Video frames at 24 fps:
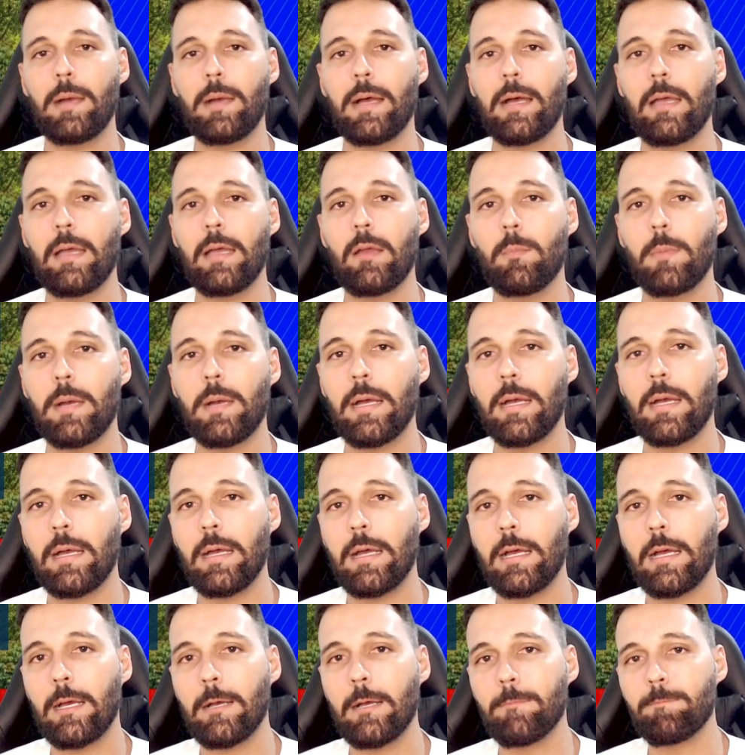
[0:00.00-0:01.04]
É uma, é,
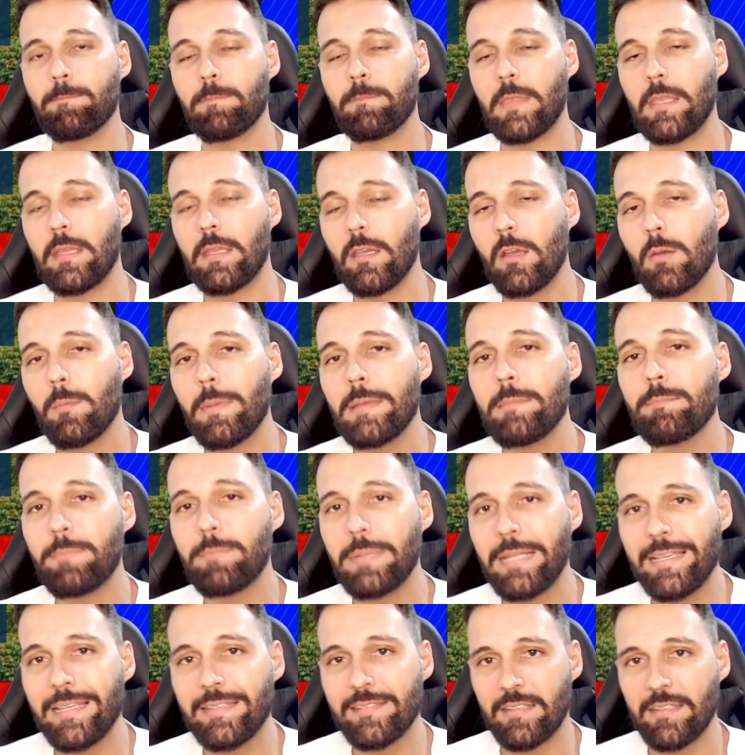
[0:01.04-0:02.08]
uma, é uma
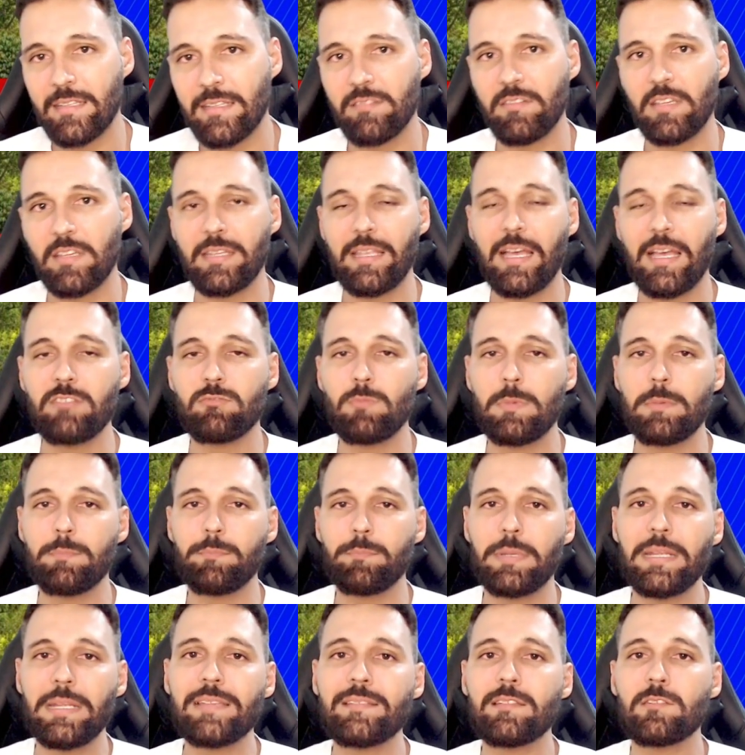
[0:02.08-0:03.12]
empresa, na verdade, uma
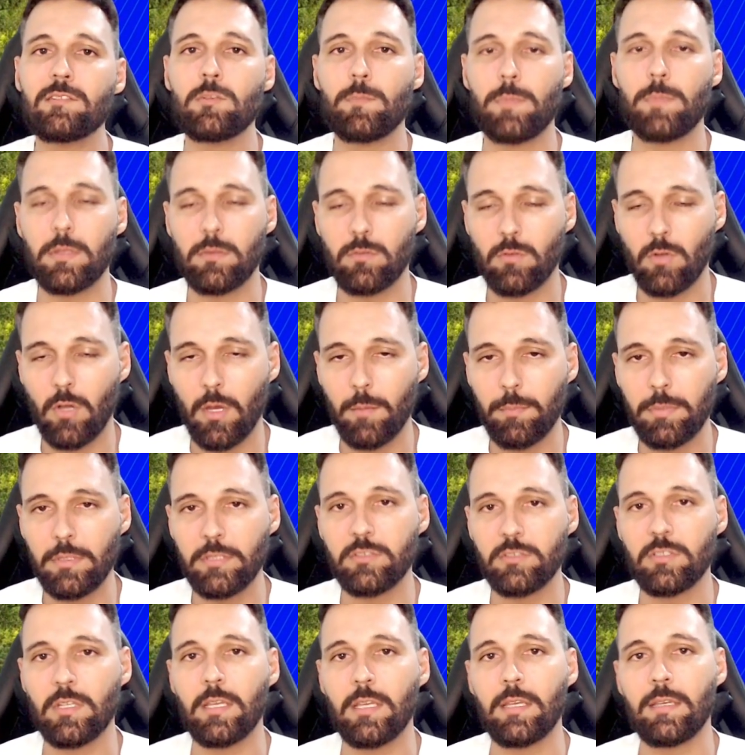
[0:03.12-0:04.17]
empresa de
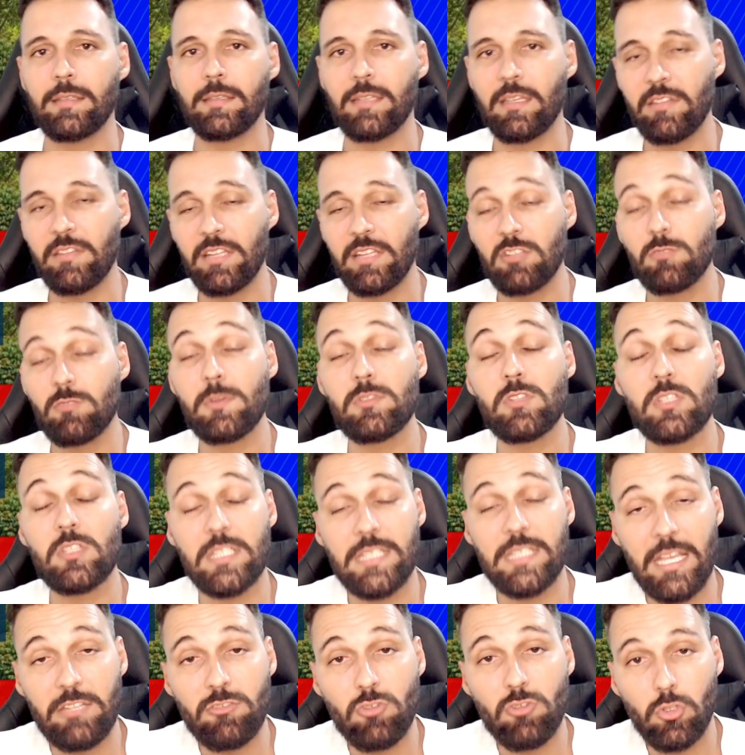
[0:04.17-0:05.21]
Petrópolis, na verdade, uma
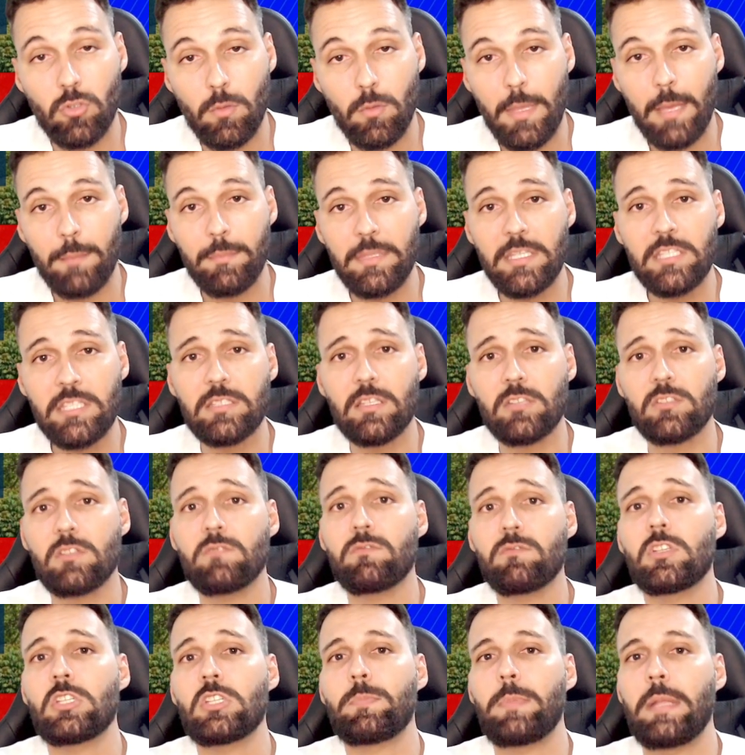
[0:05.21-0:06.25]
sociedade economia mista, já
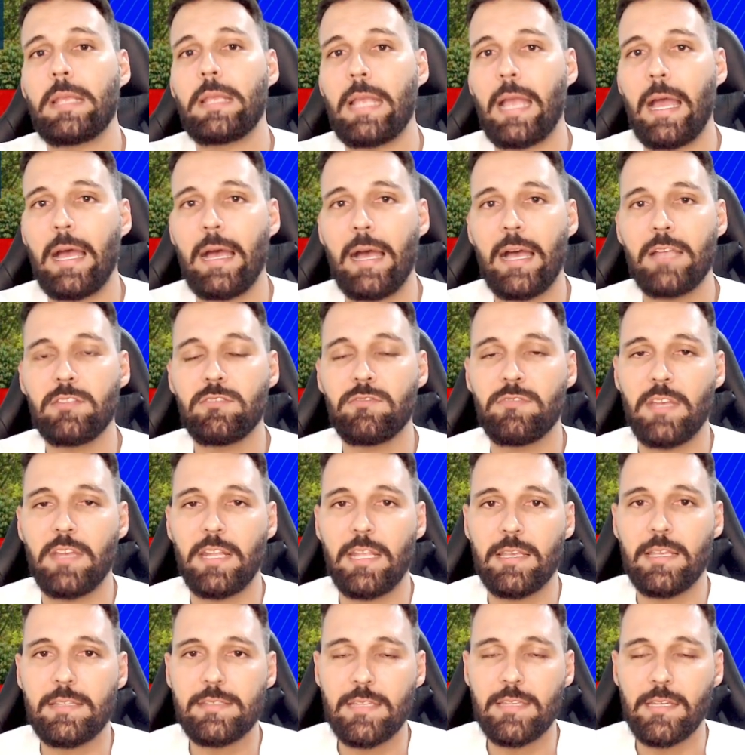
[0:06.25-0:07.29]
vou explicar a
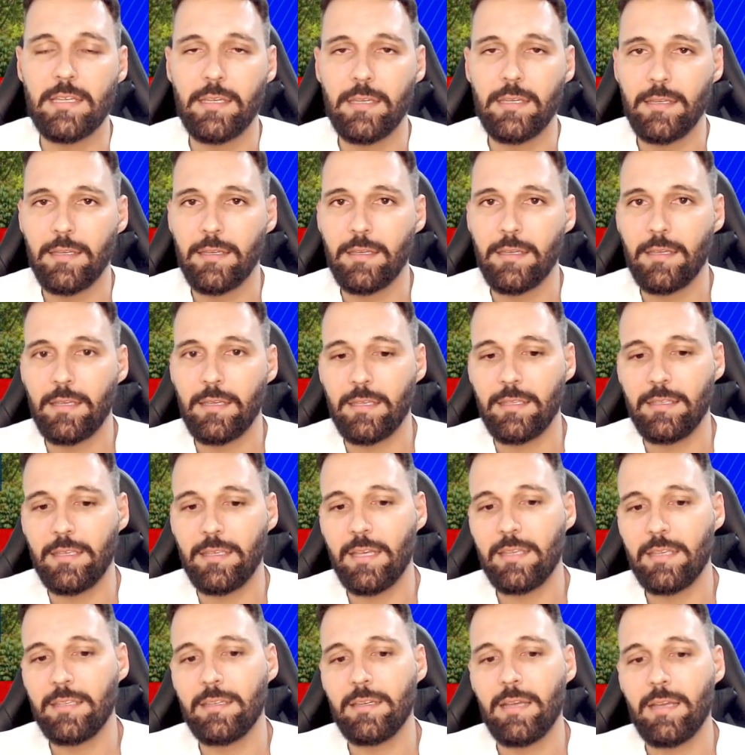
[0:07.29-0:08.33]
diferença. E
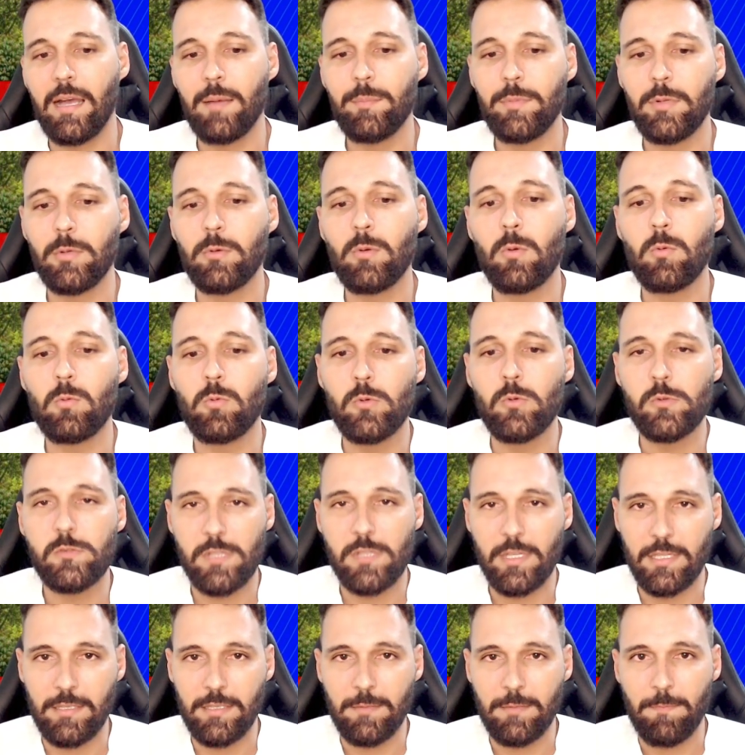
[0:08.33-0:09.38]
aí abriu o
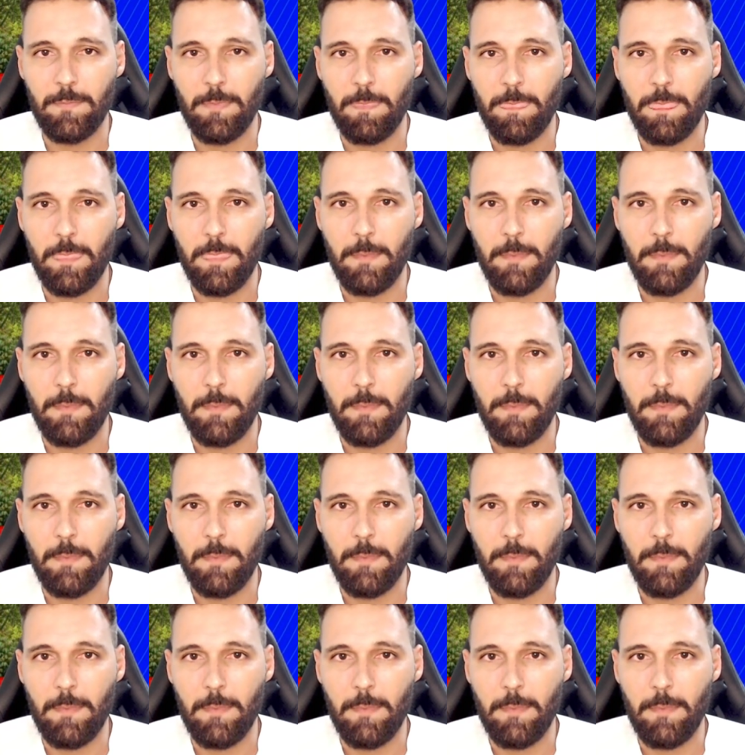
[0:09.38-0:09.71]
concurso aí